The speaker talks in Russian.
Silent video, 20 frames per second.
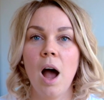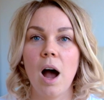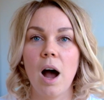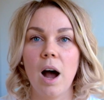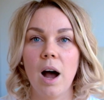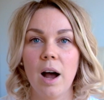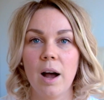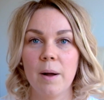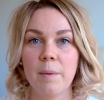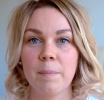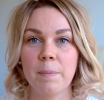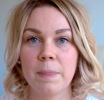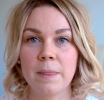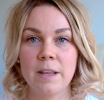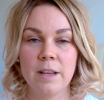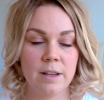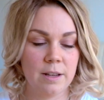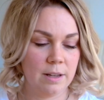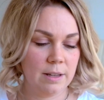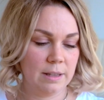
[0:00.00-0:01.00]
А,
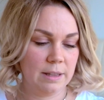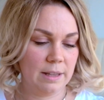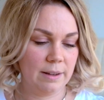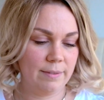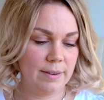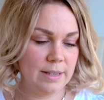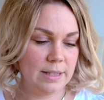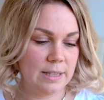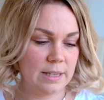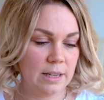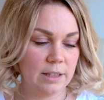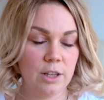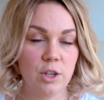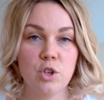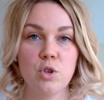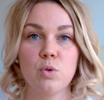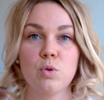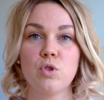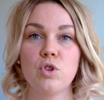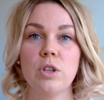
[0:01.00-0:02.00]
Давайте я
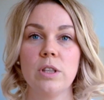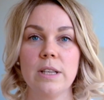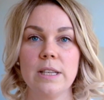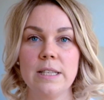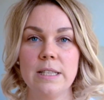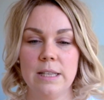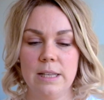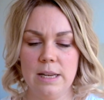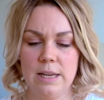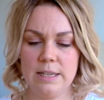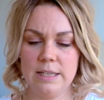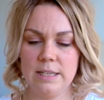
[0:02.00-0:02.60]
начну с жидкости для